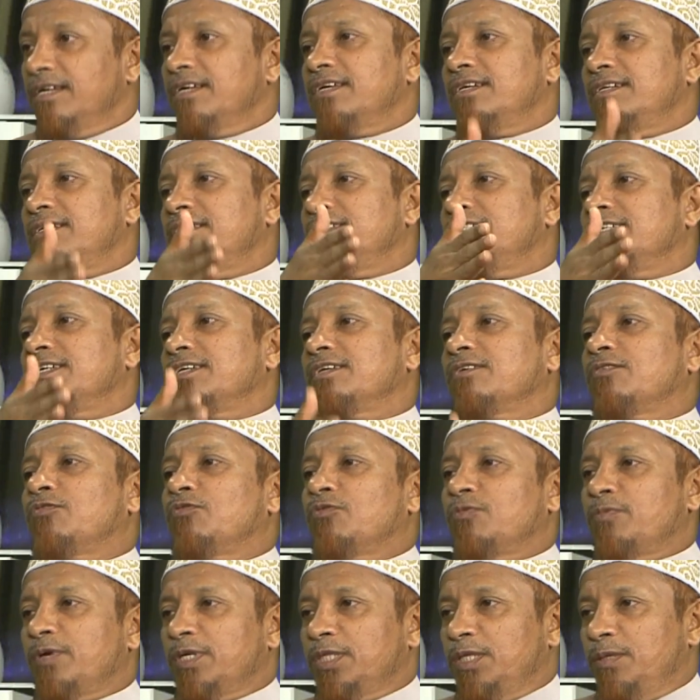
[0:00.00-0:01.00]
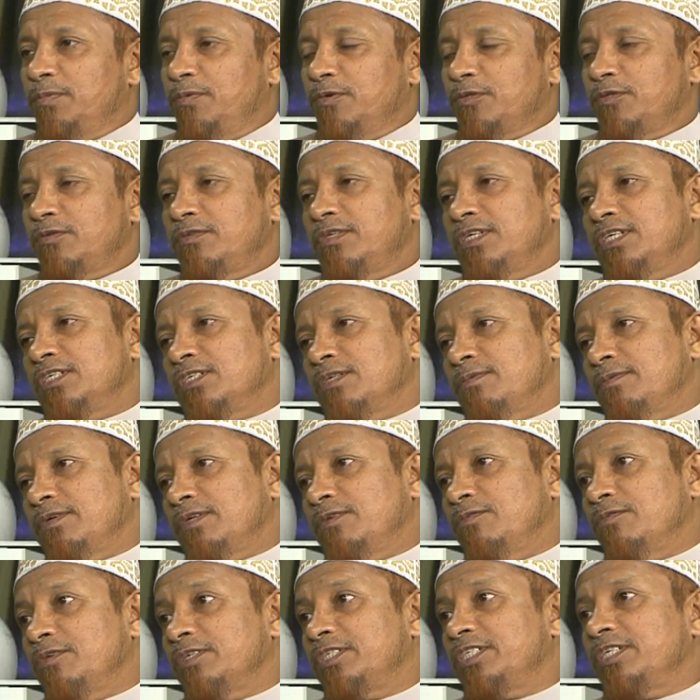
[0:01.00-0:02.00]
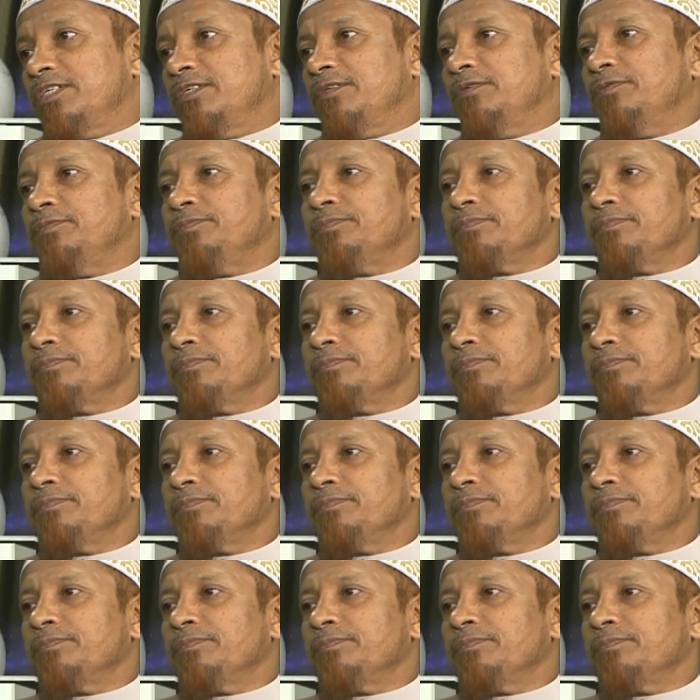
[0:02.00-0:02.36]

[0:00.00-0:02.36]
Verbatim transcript: নিজের কোরবানির পশু তিনি জবাই করেছেন